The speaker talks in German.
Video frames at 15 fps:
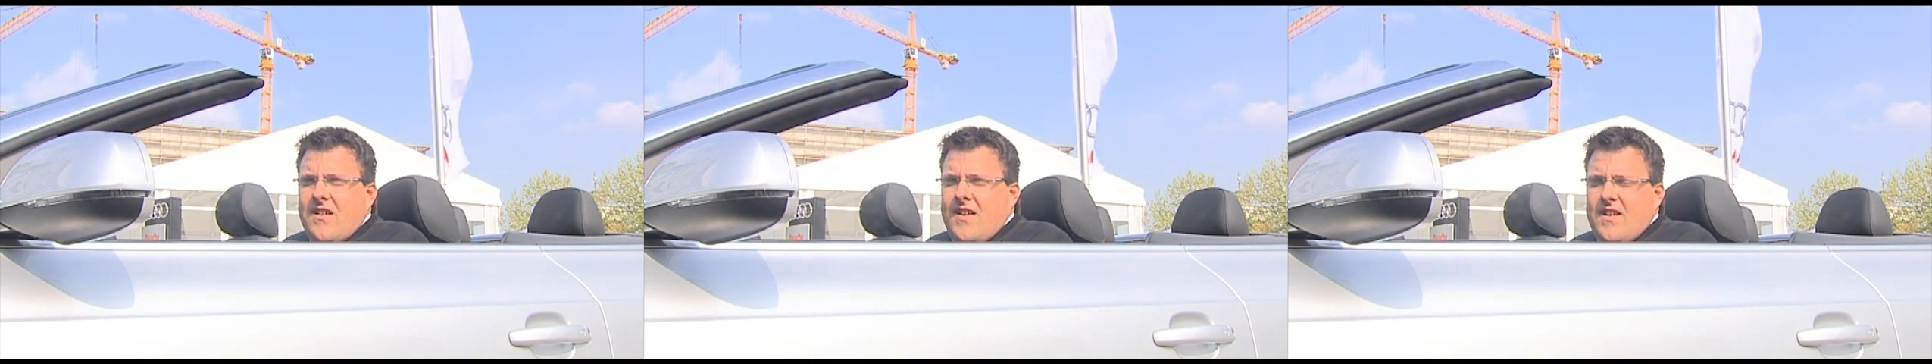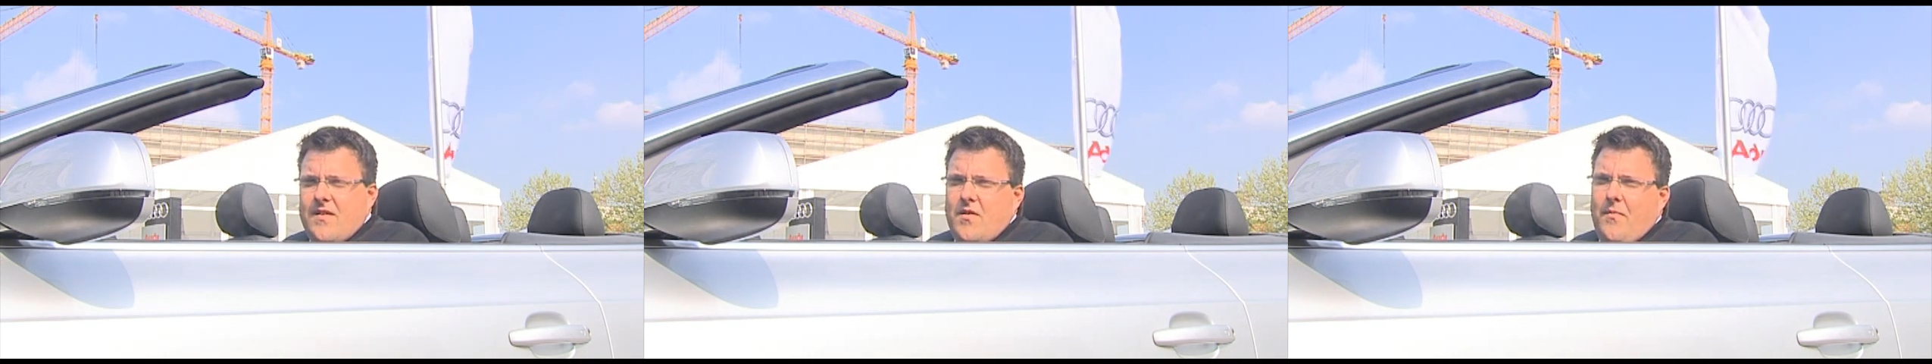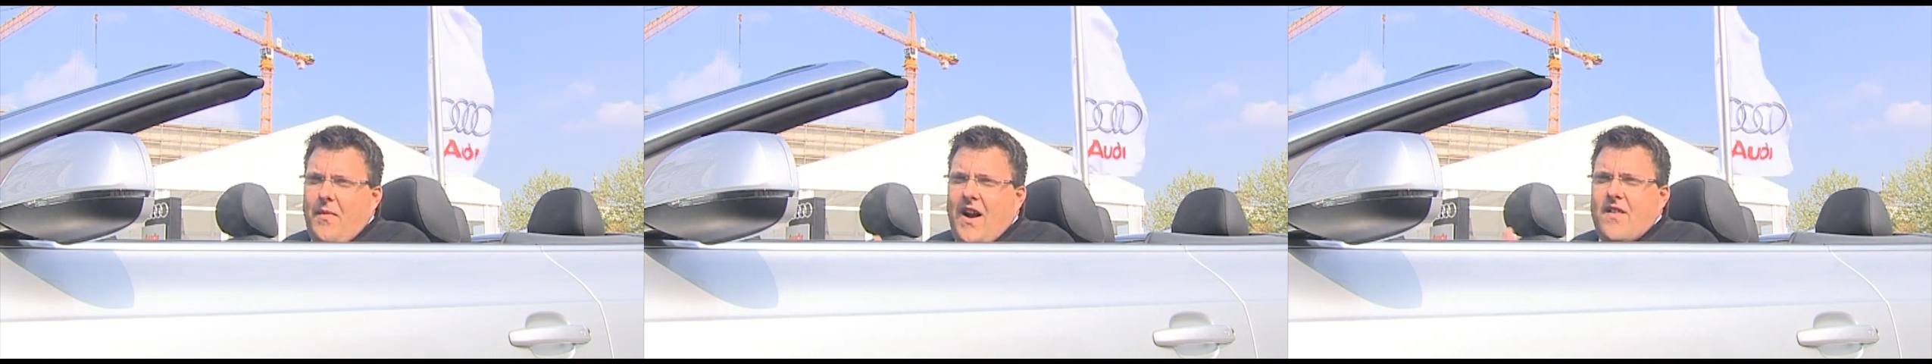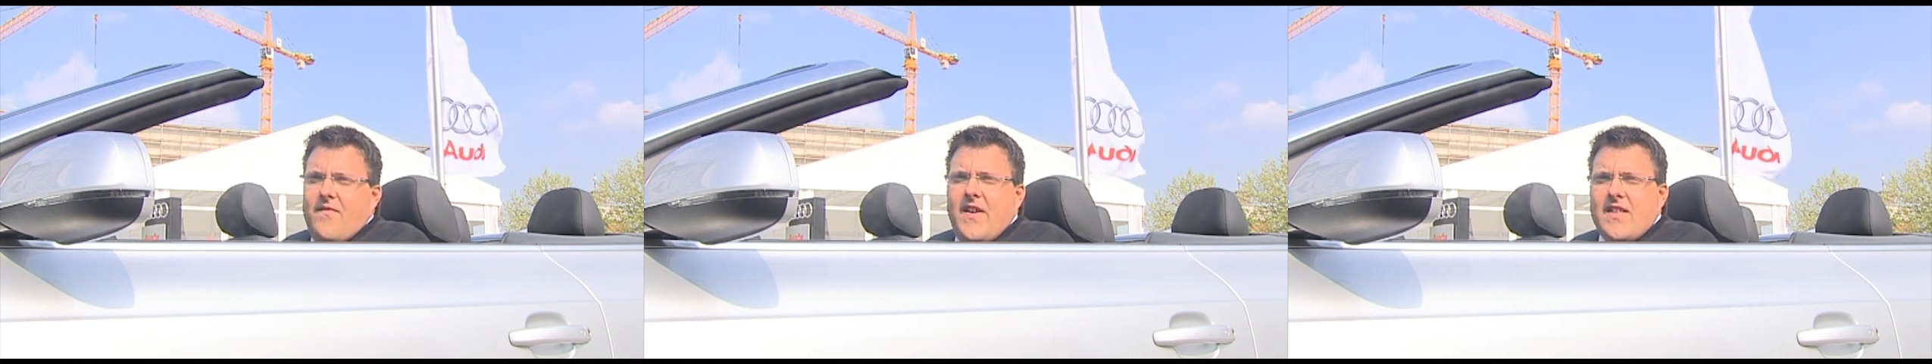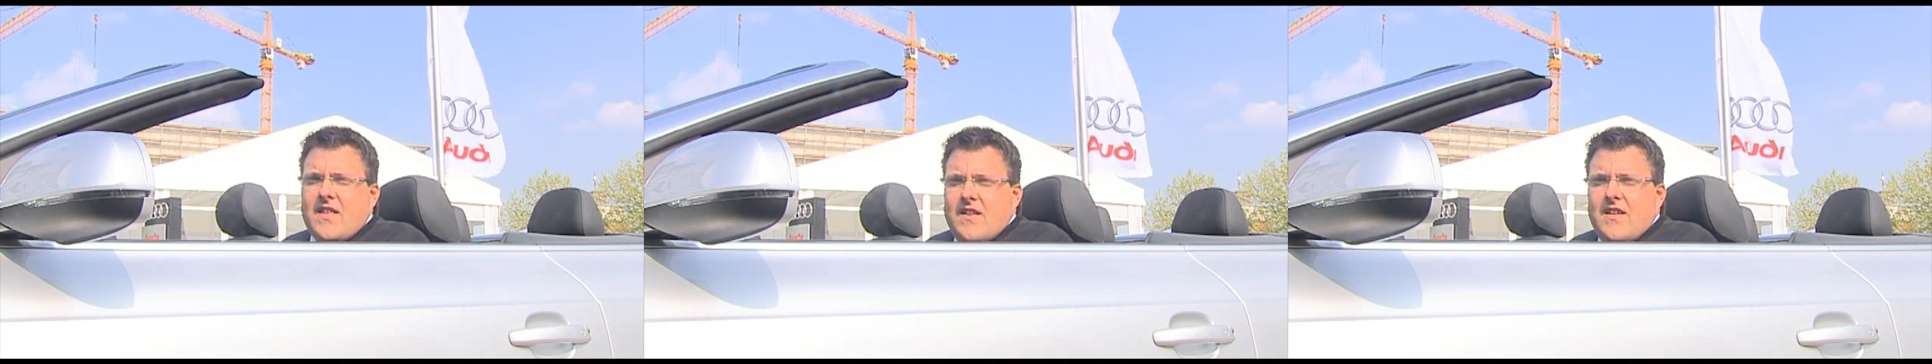in dem
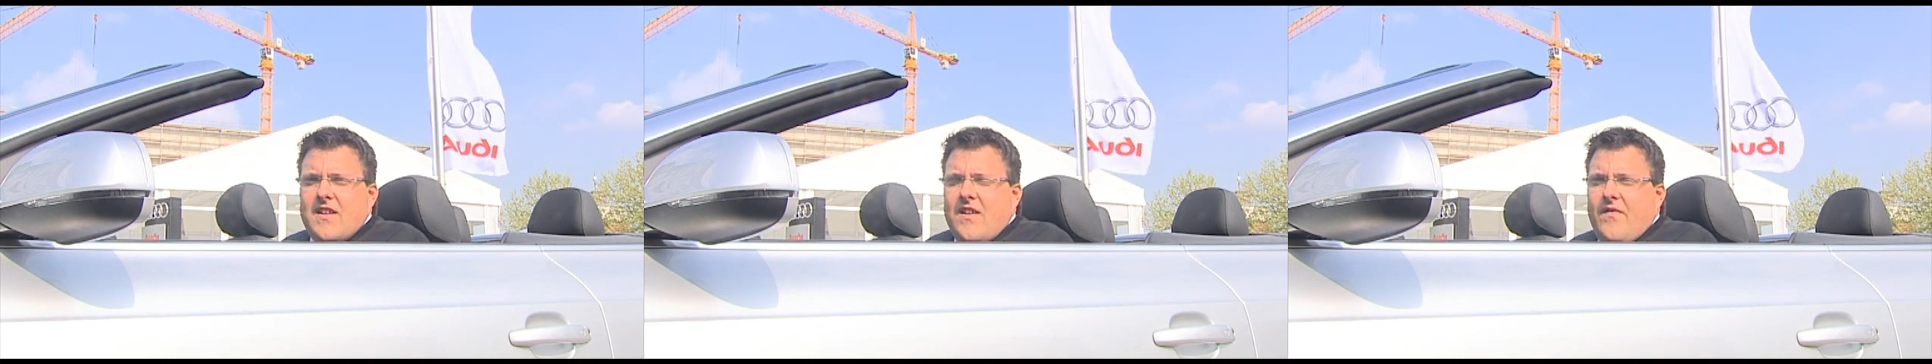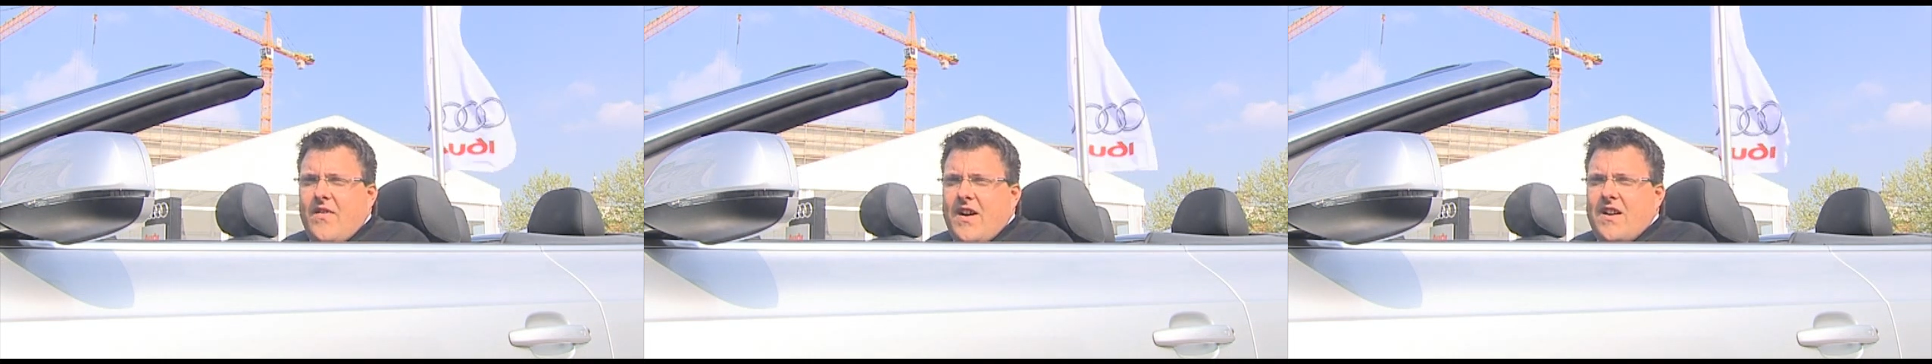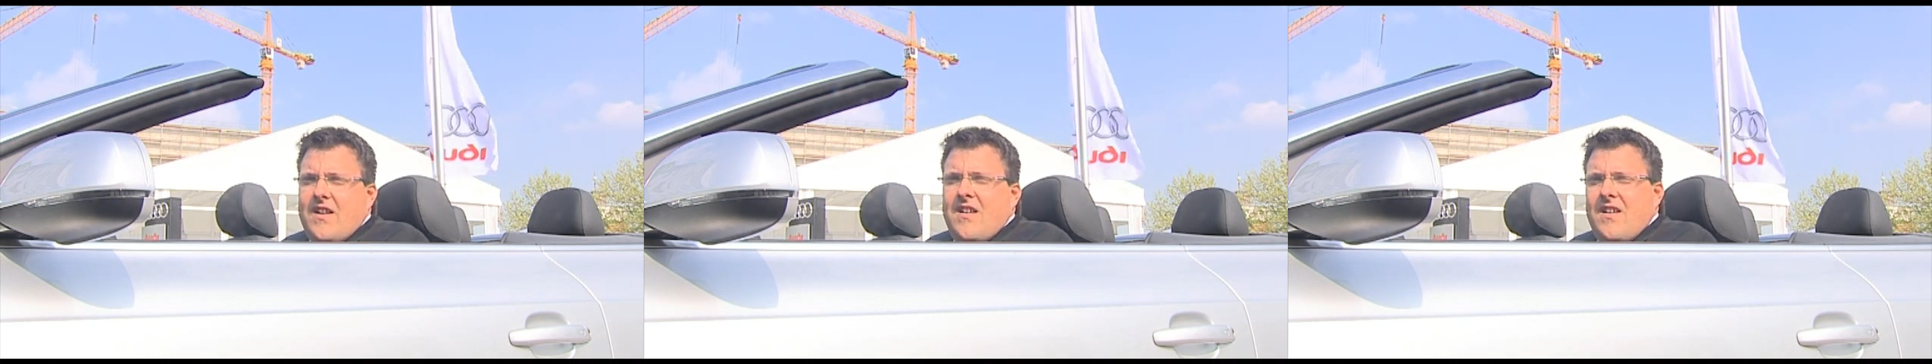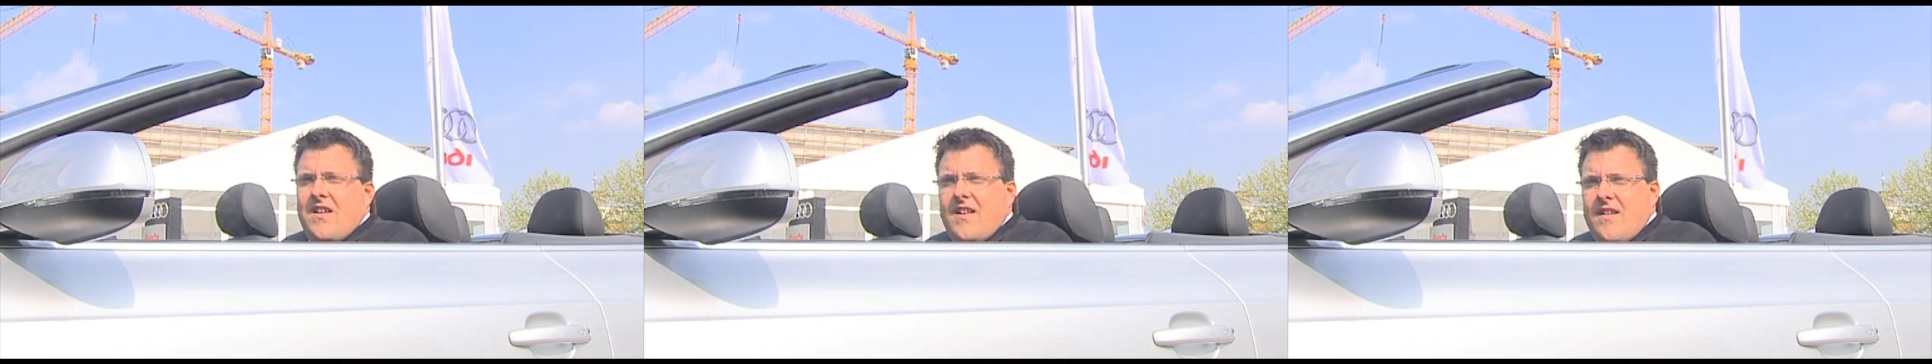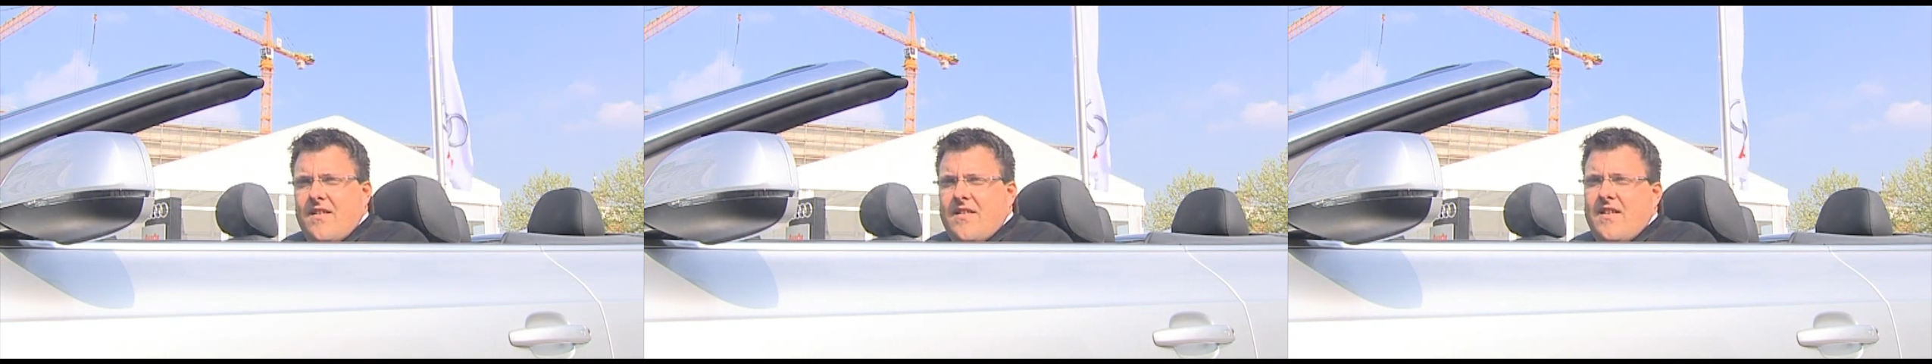normalen Wechselintervall
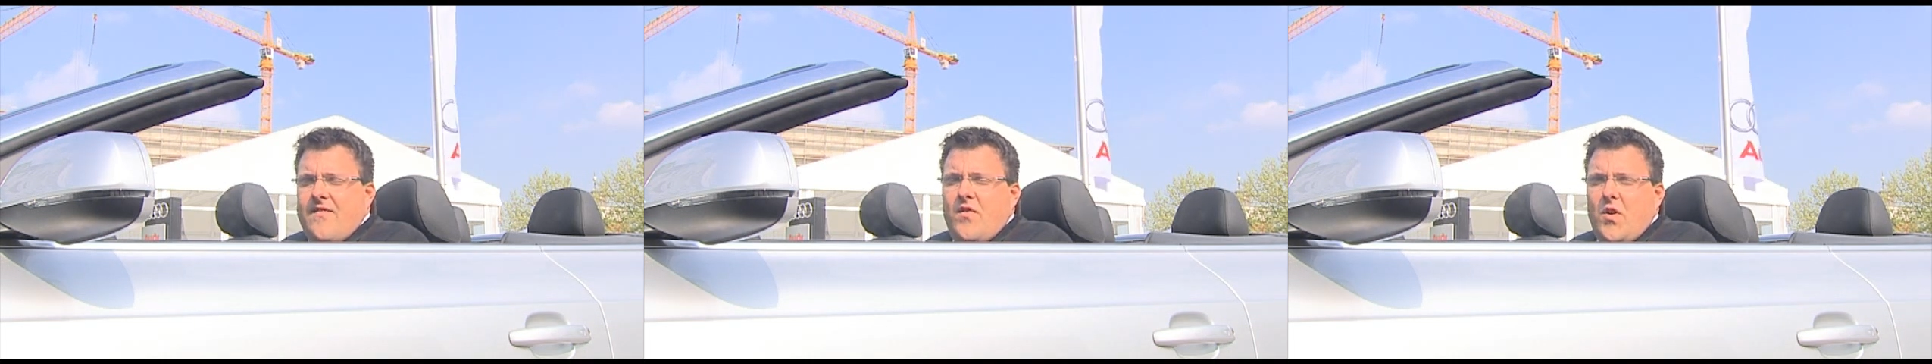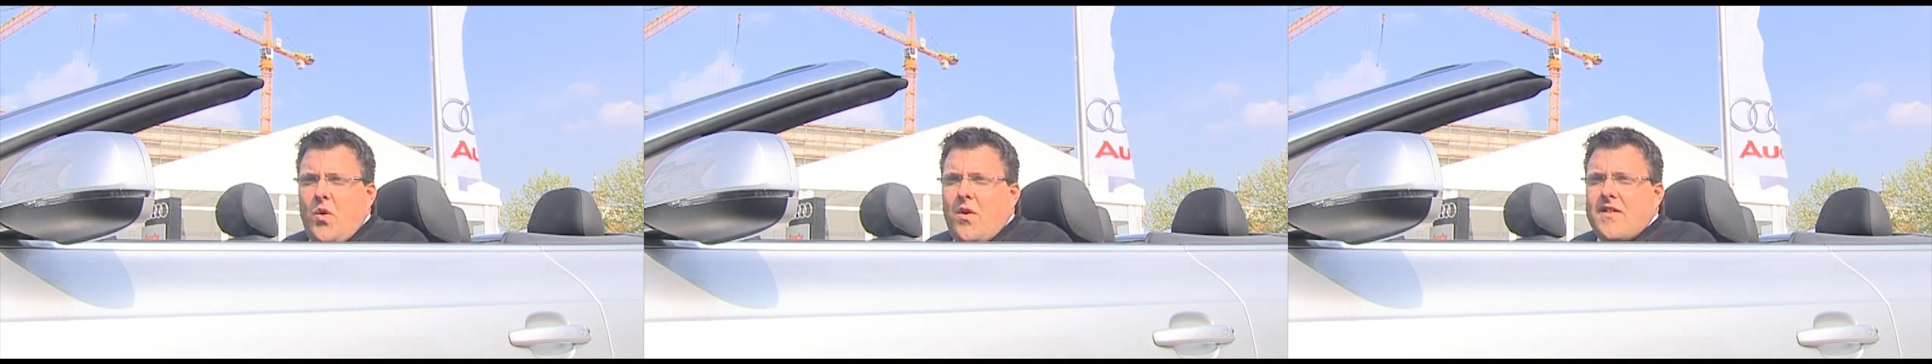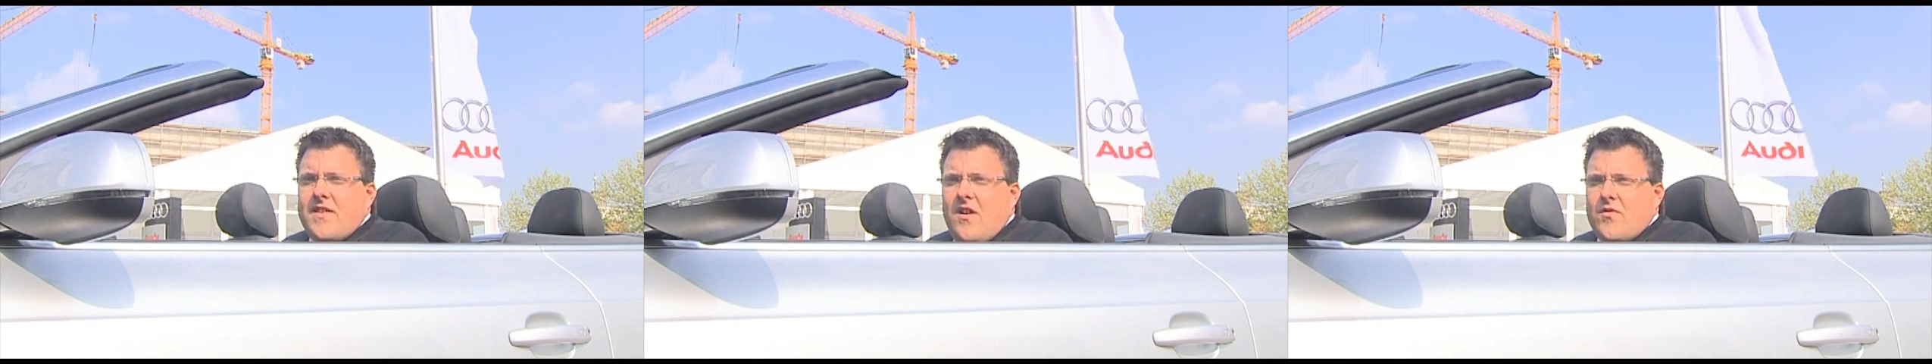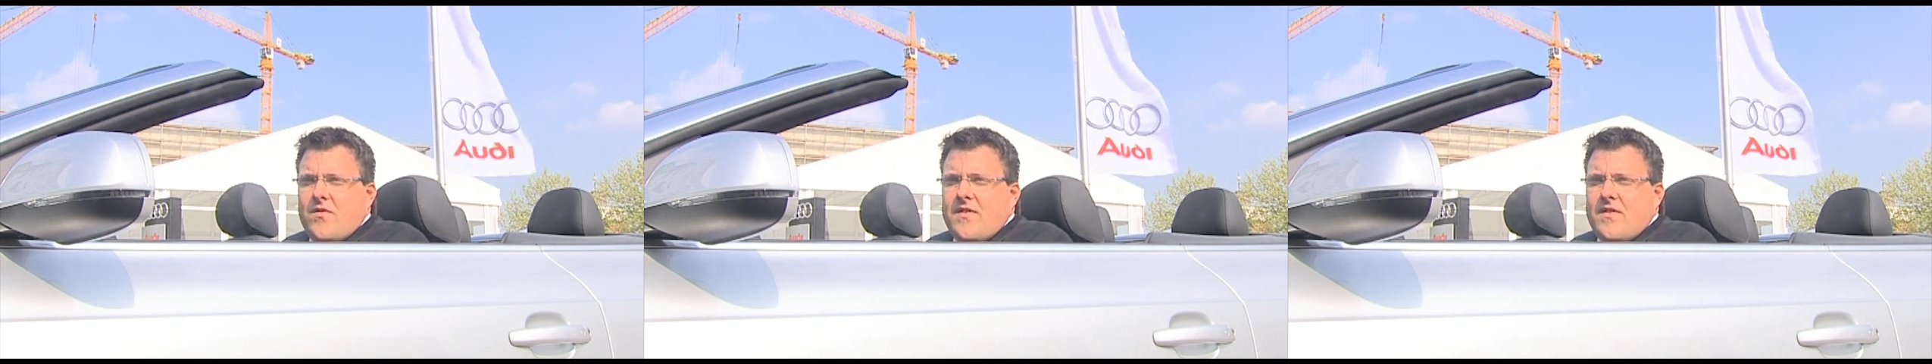äh, sich für ein neues Auto